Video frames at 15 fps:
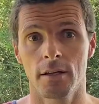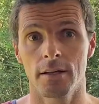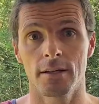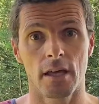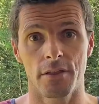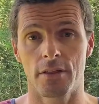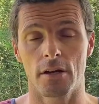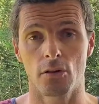y
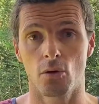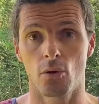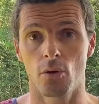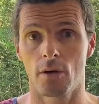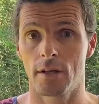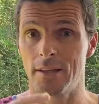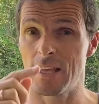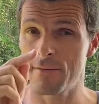hacerlo.
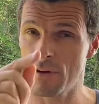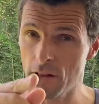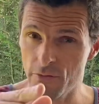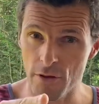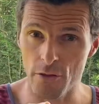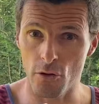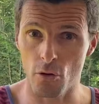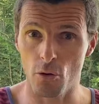Lleva el
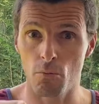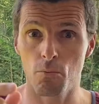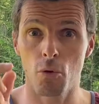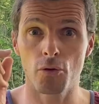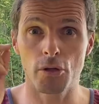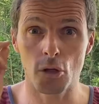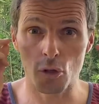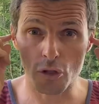vídeo,
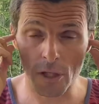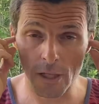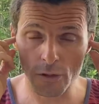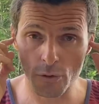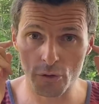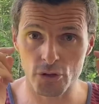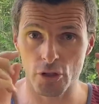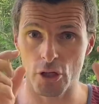ponte los
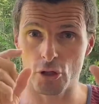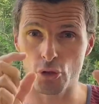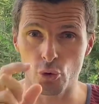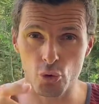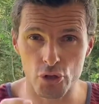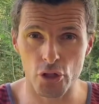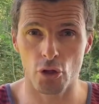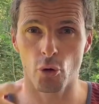cascos y
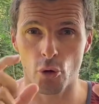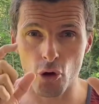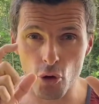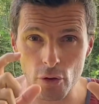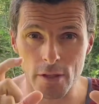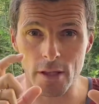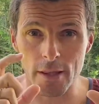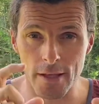escucha lo que yo
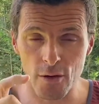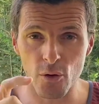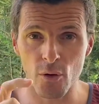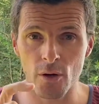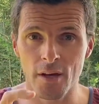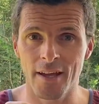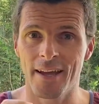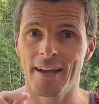te digo
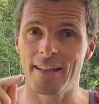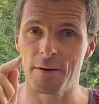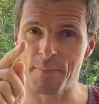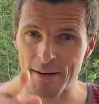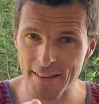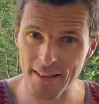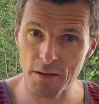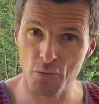en la
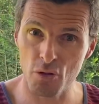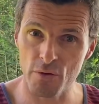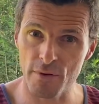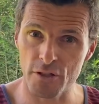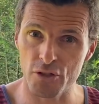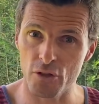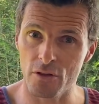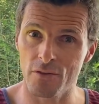parte de la
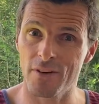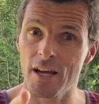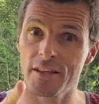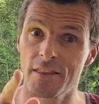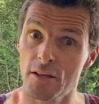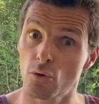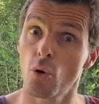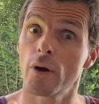motivación. Va a
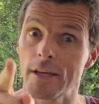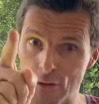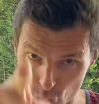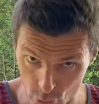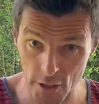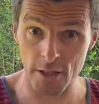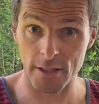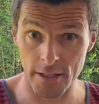hacer con que tú
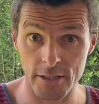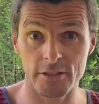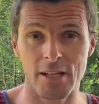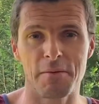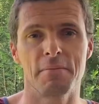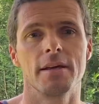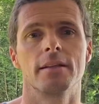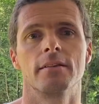te tires
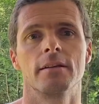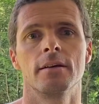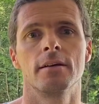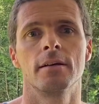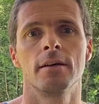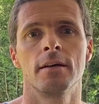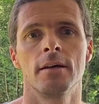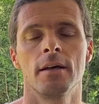también.
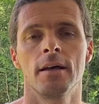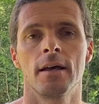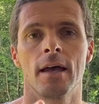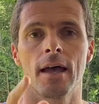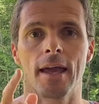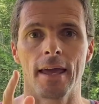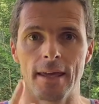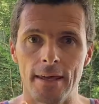
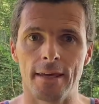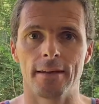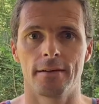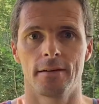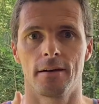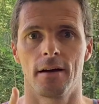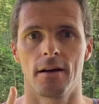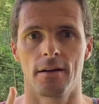Y
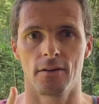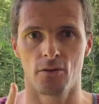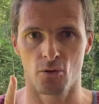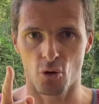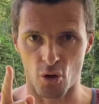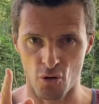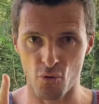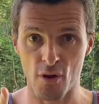
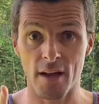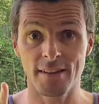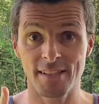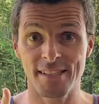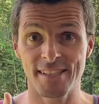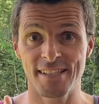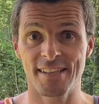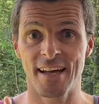lo que voy a
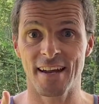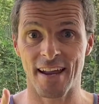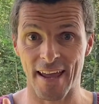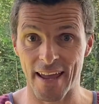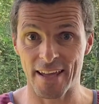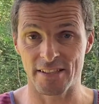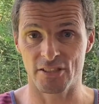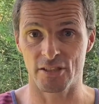necesitar
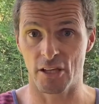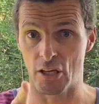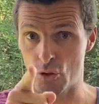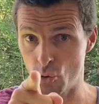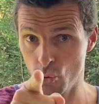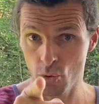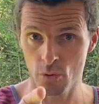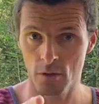es que
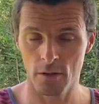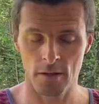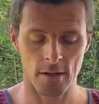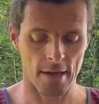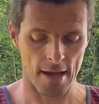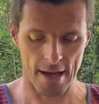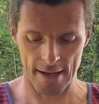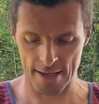tú,
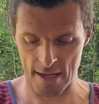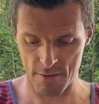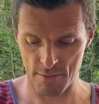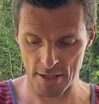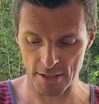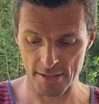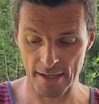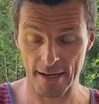aquí en mi
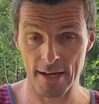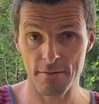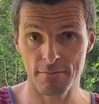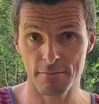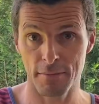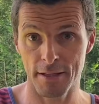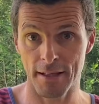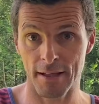Instagram,
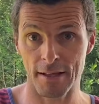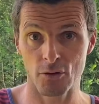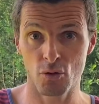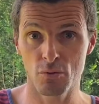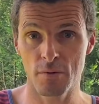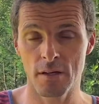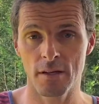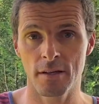Padilla
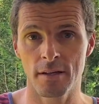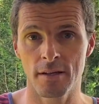Canduma,